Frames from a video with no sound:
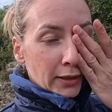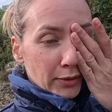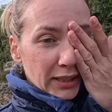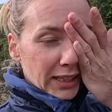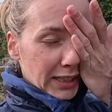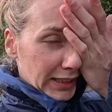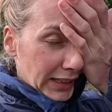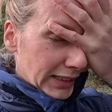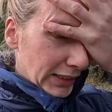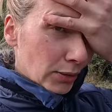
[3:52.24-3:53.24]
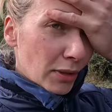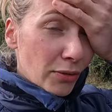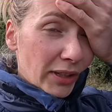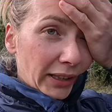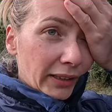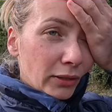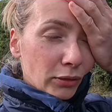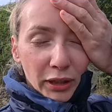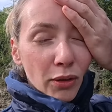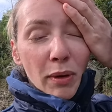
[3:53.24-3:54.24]
oui, c'était ça, c'était un semis de luzerne
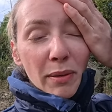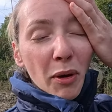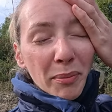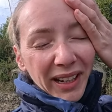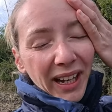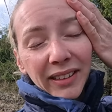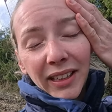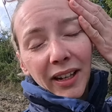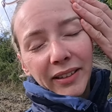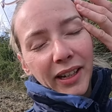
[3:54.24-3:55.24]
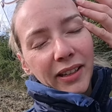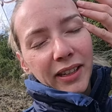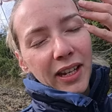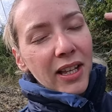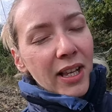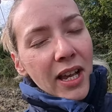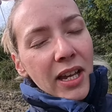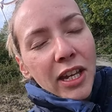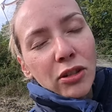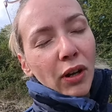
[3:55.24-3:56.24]
qu'on a complètement mais raté, raté, raté.
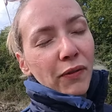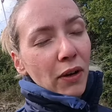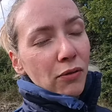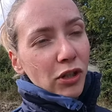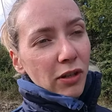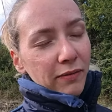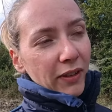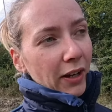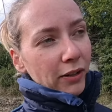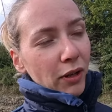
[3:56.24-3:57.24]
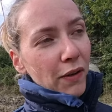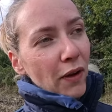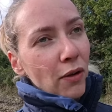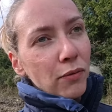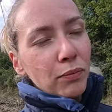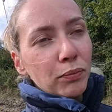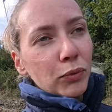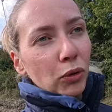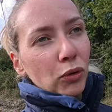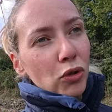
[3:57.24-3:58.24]
Et il aurait fallu, enfin, il aurait fallu
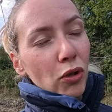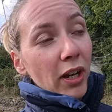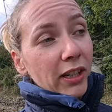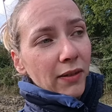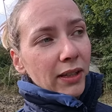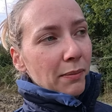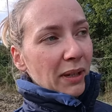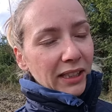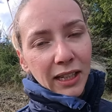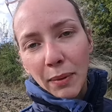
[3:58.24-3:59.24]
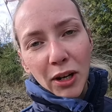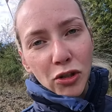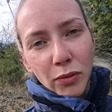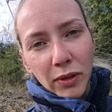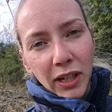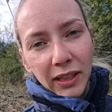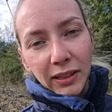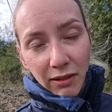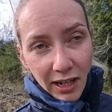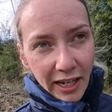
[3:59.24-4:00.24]
sur ce champ-là qui avait été massacré par les, les
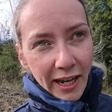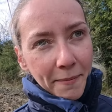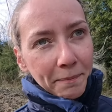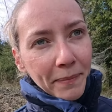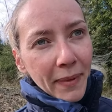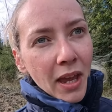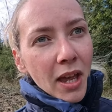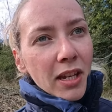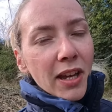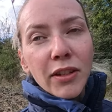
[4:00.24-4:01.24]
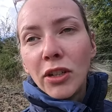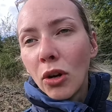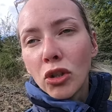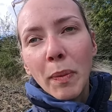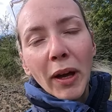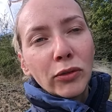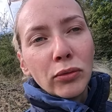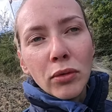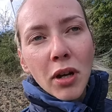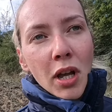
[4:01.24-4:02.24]
sangliers, il y avait de l'orge
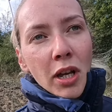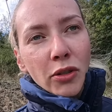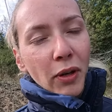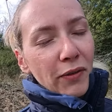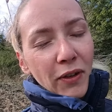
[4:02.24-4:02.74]
partout, il aurait